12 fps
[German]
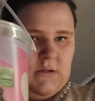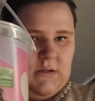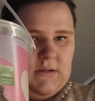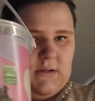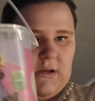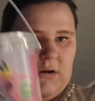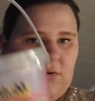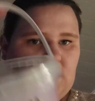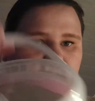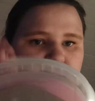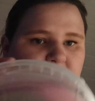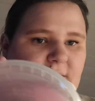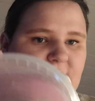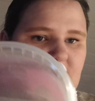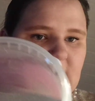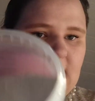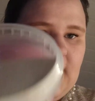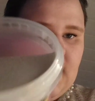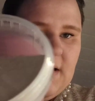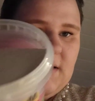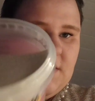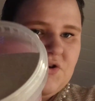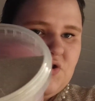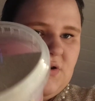Genau, das ging wieder leer,
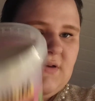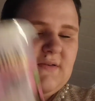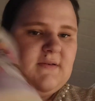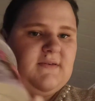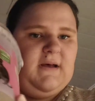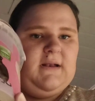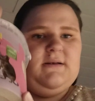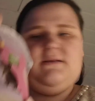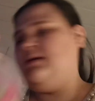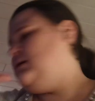diesen Sand.